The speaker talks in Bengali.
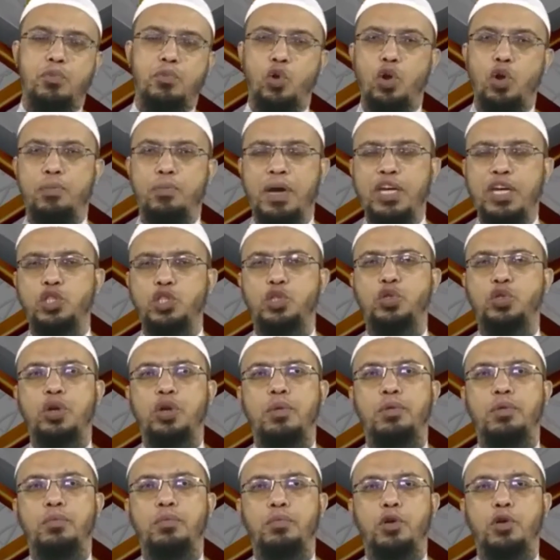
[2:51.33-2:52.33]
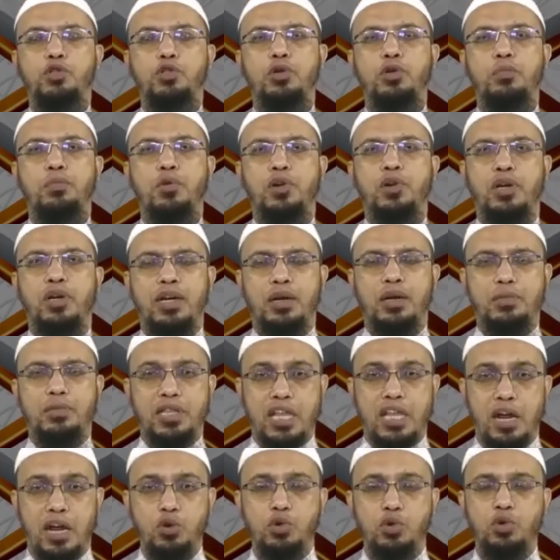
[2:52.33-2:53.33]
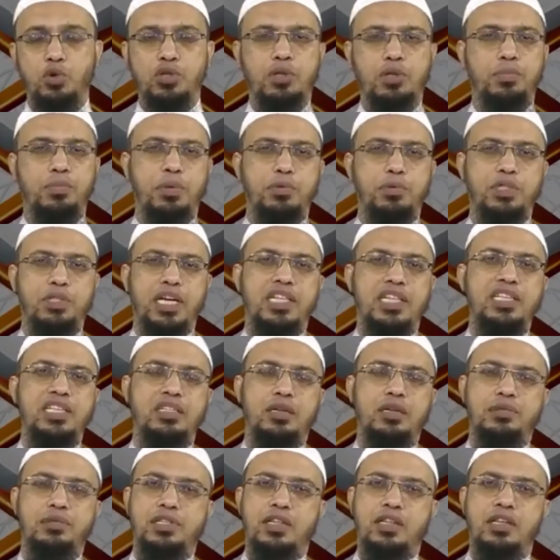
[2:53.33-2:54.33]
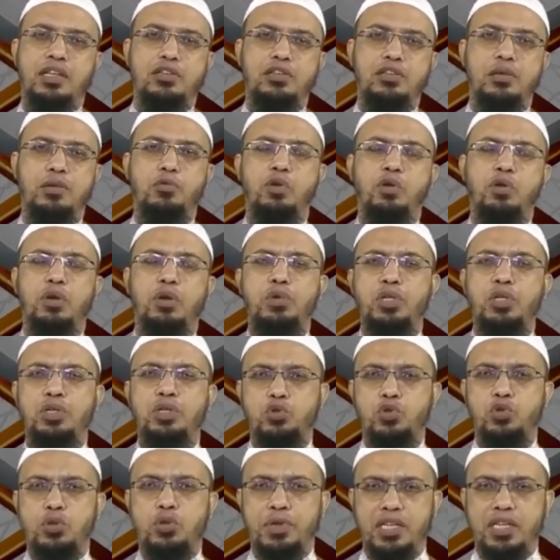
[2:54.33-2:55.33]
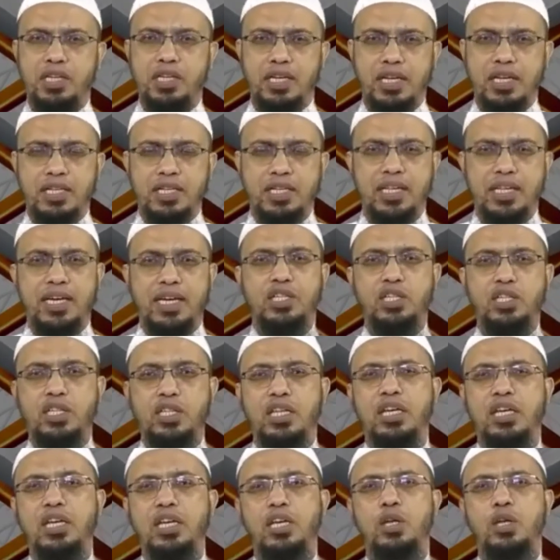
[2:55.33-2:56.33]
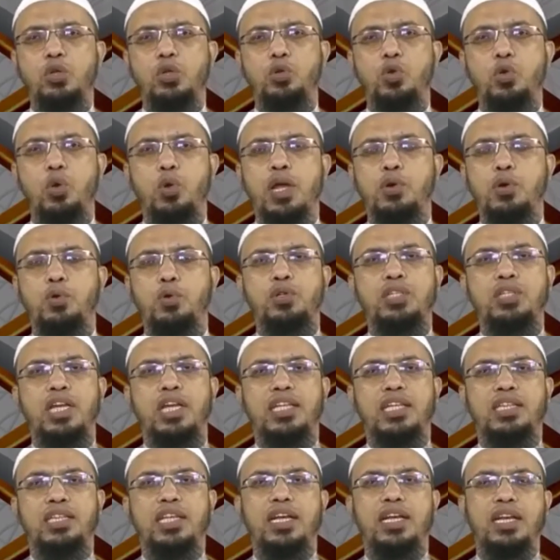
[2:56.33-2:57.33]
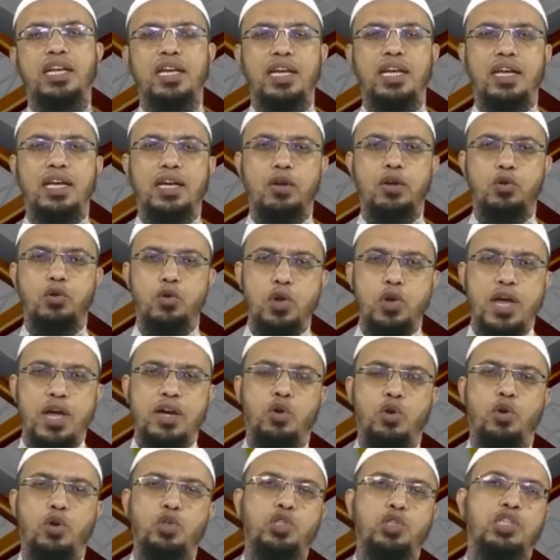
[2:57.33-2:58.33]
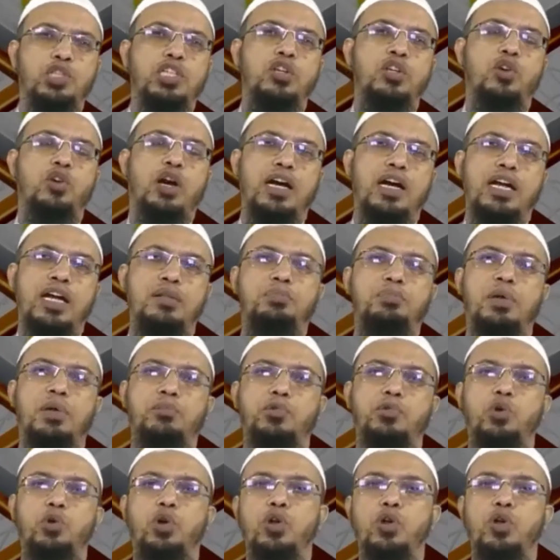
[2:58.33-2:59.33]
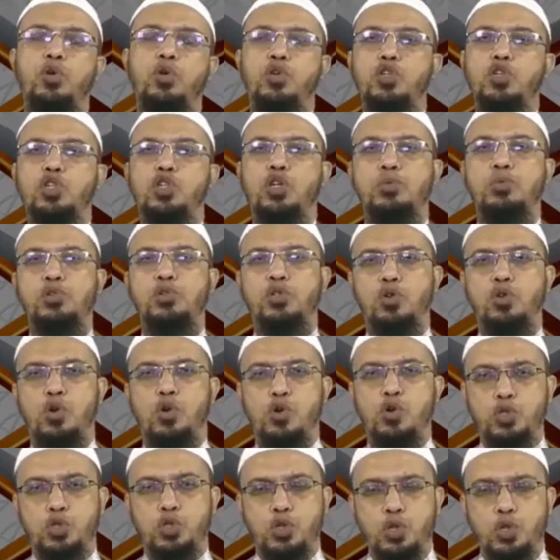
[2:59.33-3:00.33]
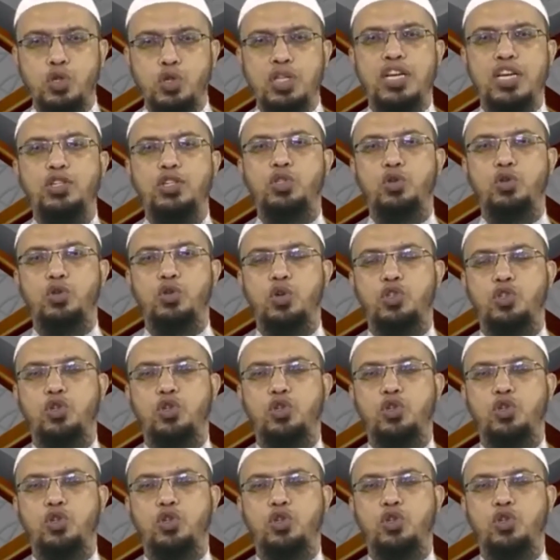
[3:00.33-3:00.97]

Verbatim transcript: মূল ভাষ্য এবং বক্তব্যটাকে আমরা ধারণ করতে পারবো যে হাদিস নবী সাল্লাহ সাল্লাম গোটা বিশ্বের মুসলমানদেরকে একটি দেহের সাথে তুলনা করেছেন এক দেহের কোনো এক অংশে আঘাতপ্রাপ্ত হলে অন্য সমস্ত অংশ তার জন্য